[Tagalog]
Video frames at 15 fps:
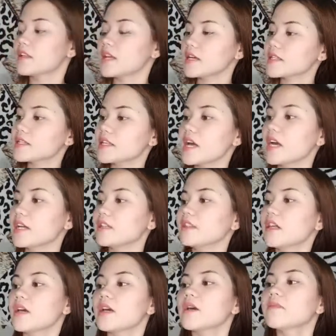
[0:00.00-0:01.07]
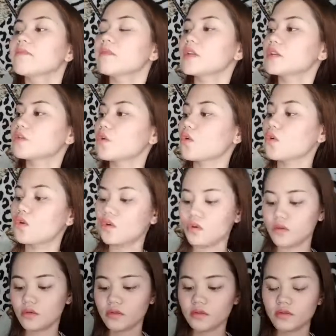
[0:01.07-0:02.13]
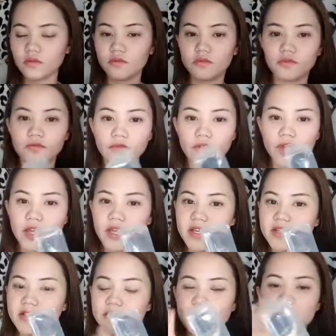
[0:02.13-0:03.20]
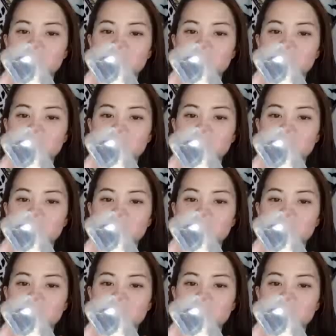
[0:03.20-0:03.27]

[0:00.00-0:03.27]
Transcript: Next item, itong face